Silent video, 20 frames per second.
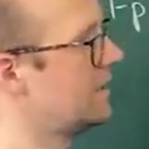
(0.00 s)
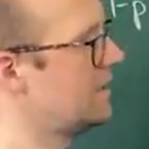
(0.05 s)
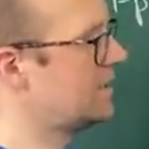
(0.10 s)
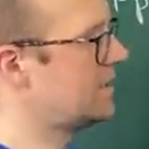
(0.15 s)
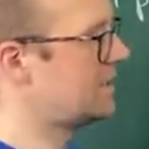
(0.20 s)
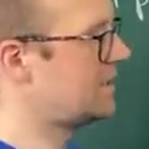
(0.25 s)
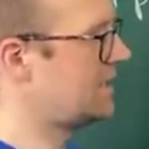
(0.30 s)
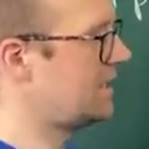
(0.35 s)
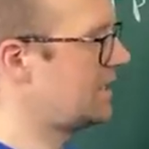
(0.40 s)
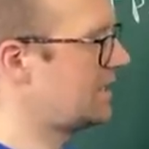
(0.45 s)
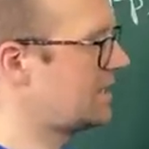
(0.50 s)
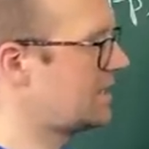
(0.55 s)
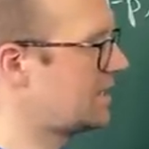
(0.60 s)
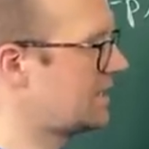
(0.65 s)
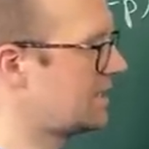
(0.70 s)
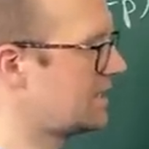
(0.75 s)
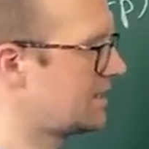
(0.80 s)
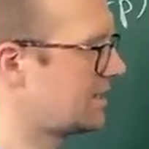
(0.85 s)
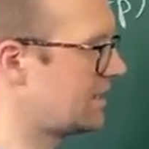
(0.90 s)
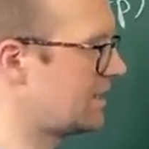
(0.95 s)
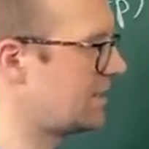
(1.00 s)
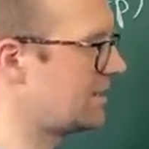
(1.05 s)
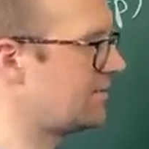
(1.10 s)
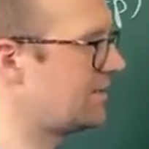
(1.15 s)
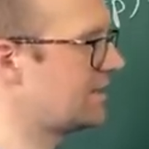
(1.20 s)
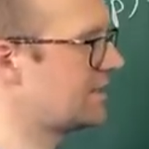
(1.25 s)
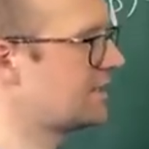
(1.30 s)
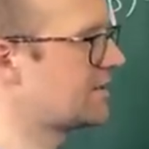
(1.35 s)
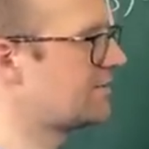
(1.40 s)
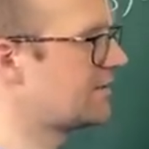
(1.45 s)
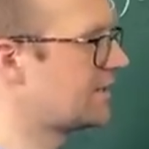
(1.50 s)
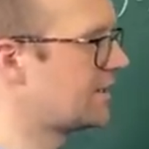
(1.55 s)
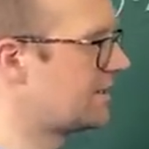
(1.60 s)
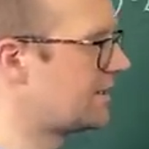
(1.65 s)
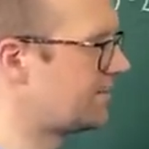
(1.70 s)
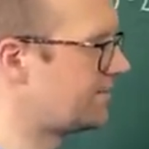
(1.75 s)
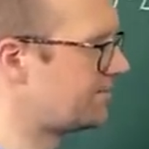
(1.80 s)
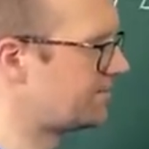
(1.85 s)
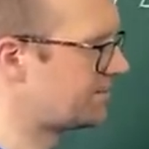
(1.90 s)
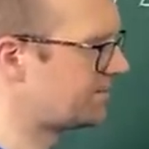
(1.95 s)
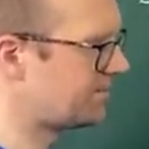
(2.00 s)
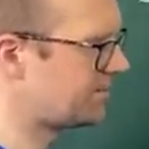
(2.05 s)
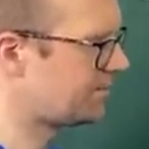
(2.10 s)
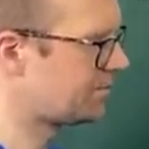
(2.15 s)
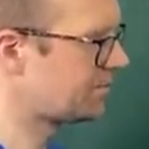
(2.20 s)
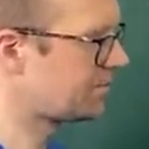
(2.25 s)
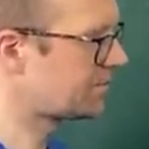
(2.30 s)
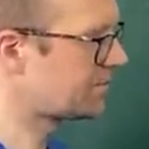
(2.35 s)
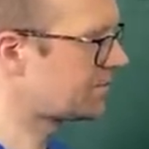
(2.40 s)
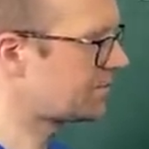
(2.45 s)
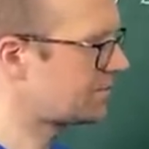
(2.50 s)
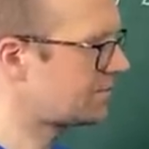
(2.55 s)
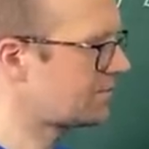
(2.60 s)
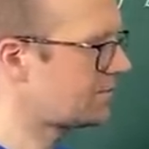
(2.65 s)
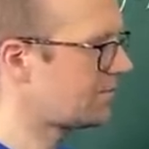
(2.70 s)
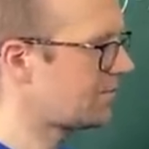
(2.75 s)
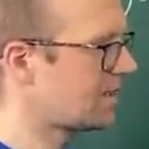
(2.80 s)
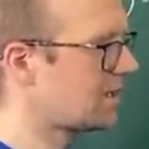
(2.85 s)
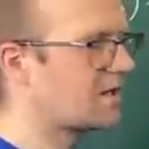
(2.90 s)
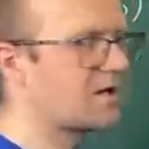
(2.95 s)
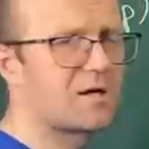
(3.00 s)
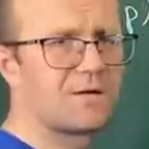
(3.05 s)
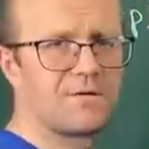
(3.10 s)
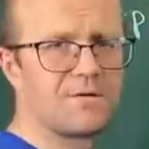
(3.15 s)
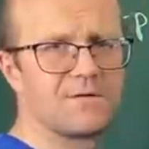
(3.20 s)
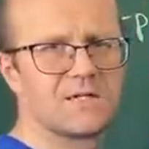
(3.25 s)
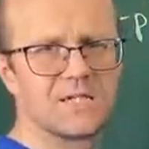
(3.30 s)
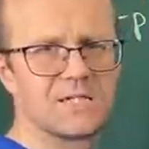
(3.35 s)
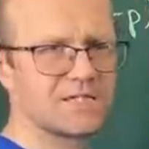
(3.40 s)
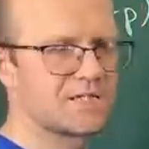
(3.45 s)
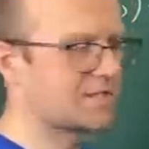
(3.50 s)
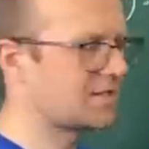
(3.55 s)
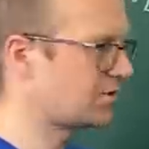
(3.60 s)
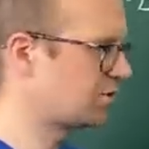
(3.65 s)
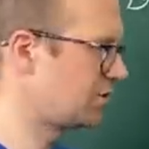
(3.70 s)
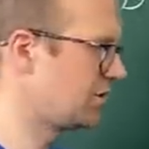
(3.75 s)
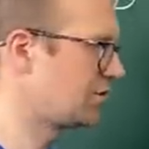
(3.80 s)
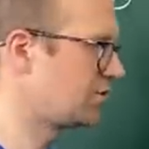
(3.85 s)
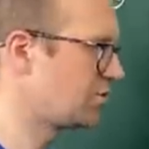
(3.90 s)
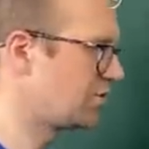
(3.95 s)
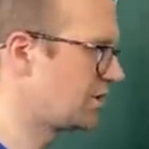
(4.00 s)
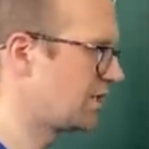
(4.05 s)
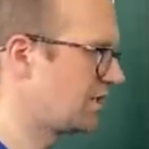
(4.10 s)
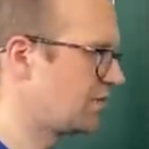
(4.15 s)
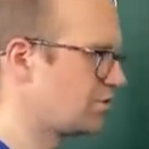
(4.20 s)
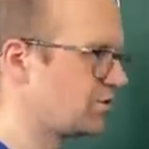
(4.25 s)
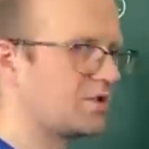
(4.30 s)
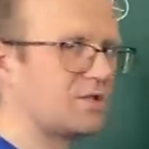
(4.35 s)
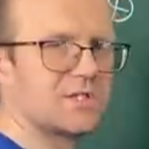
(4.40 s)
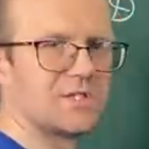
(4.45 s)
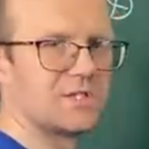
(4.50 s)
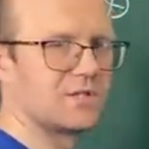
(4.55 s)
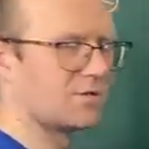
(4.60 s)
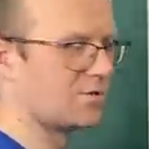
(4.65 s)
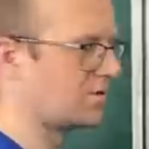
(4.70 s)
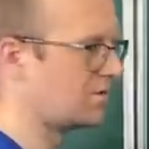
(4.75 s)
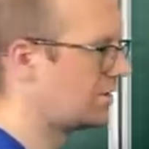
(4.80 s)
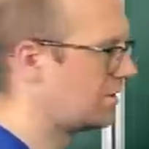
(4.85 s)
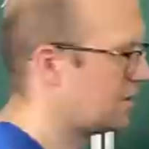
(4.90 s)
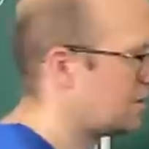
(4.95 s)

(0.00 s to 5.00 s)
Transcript: и здесь, соответственно, какова вероятность того, что никто не найдет истину?